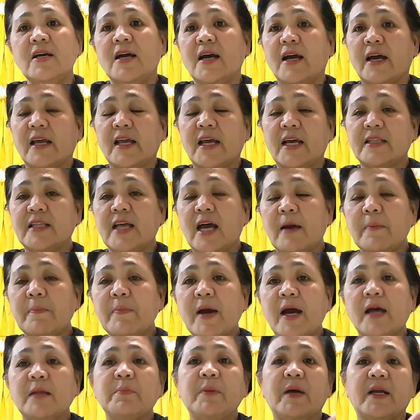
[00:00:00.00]
Kaya
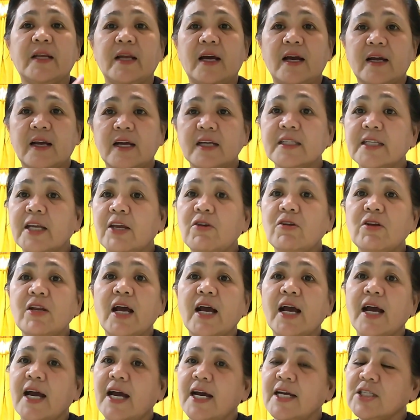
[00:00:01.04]
dapat, pag nakagat kayo
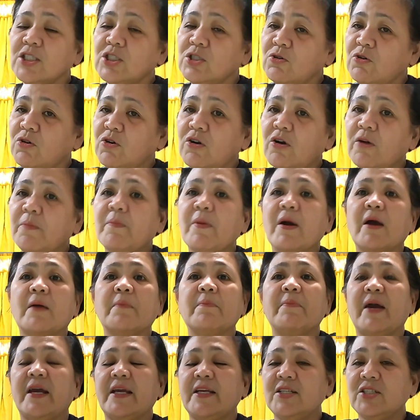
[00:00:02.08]
ng aso,
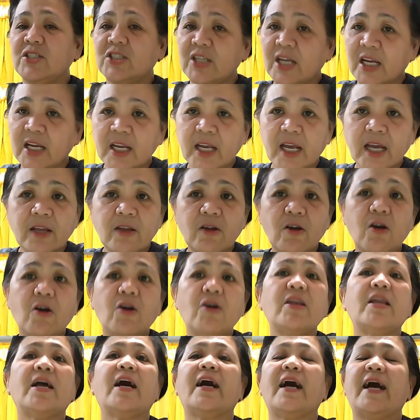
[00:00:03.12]
magpa-inject
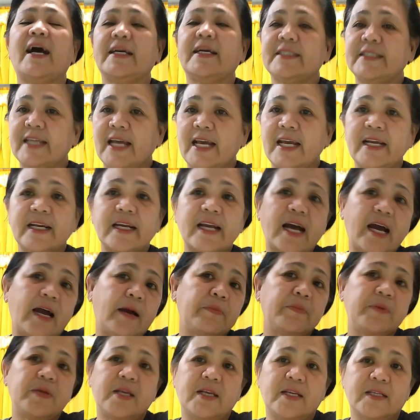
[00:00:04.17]
kayo ng
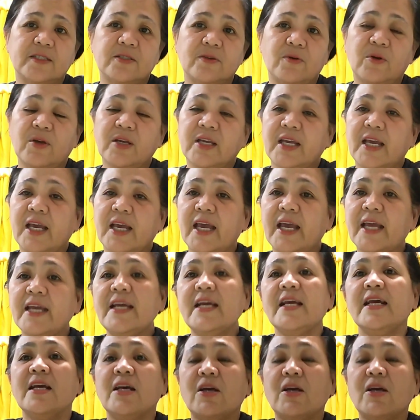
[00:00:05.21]
anti-rabies. Okay?